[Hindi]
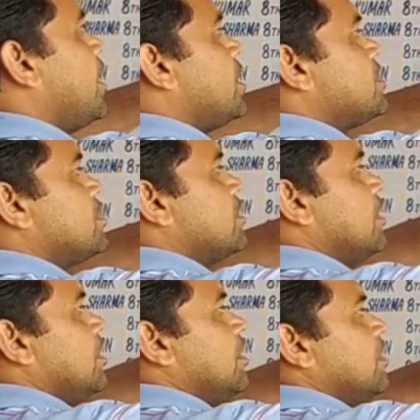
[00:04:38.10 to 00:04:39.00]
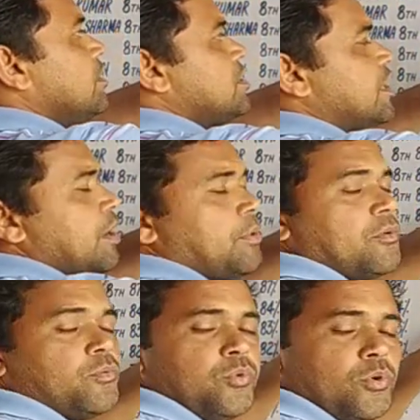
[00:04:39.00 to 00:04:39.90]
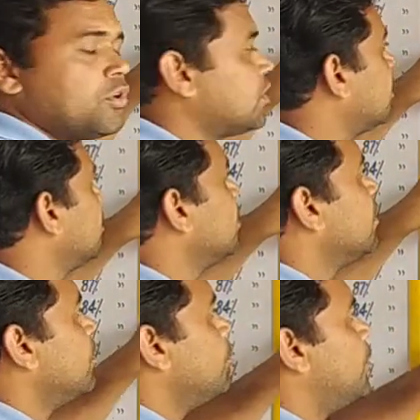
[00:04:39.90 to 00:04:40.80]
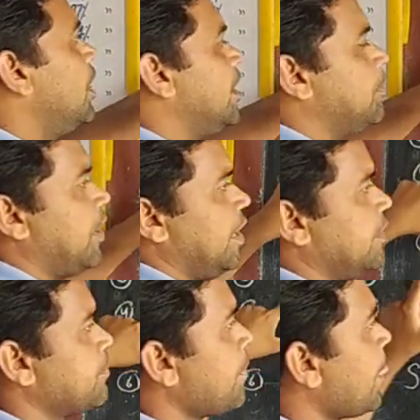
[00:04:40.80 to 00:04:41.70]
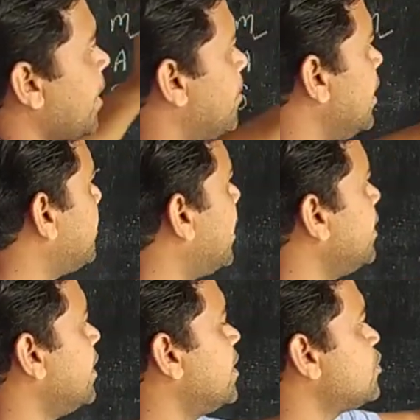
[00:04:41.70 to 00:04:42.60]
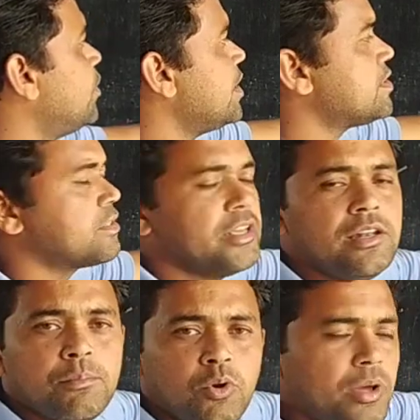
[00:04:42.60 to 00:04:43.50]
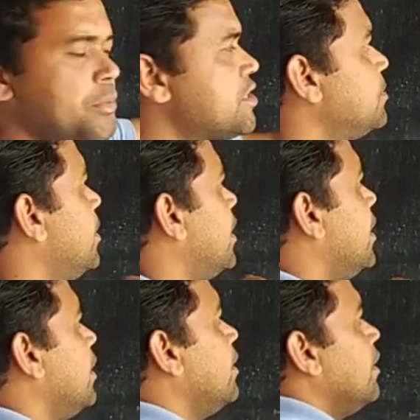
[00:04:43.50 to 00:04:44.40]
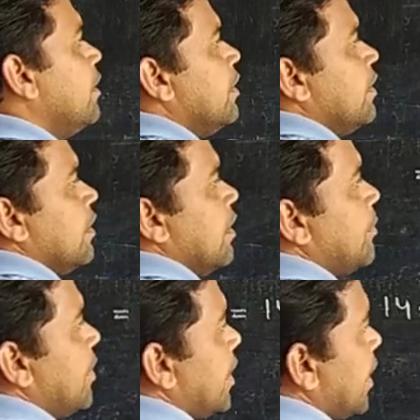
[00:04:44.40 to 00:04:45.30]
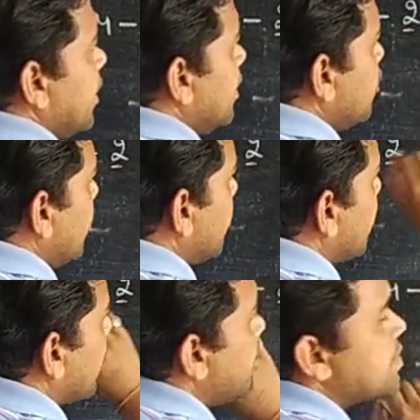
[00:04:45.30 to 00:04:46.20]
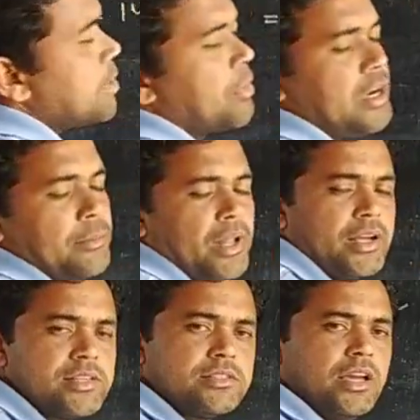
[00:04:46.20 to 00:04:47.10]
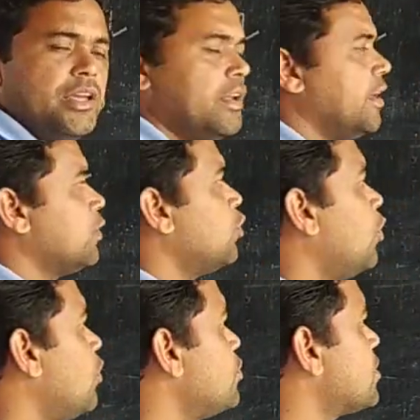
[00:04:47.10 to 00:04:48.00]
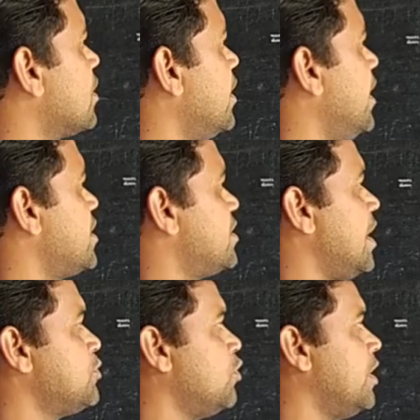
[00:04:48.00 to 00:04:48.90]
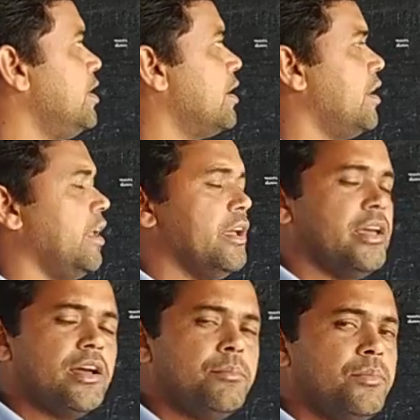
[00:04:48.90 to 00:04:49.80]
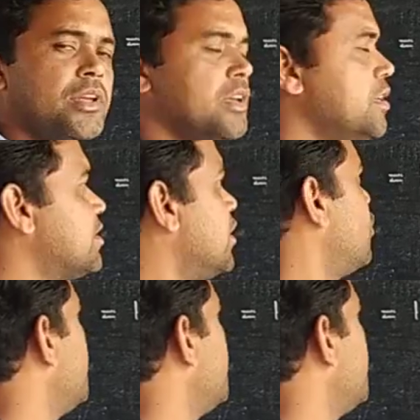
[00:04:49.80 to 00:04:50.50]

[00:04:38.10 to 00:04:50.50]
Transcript: पास स्टेप है फोर्थ मल्टीप्लाई मल्टीप्लाई देखना स्टूडेंट्स किन नंबरों के बीच में है हमारा इन दो नंबरों के बीच में मल्टीप्लाई का साइन है तो उसका नेक्स्ट स्टेप जो है ये करेंगे हम इसका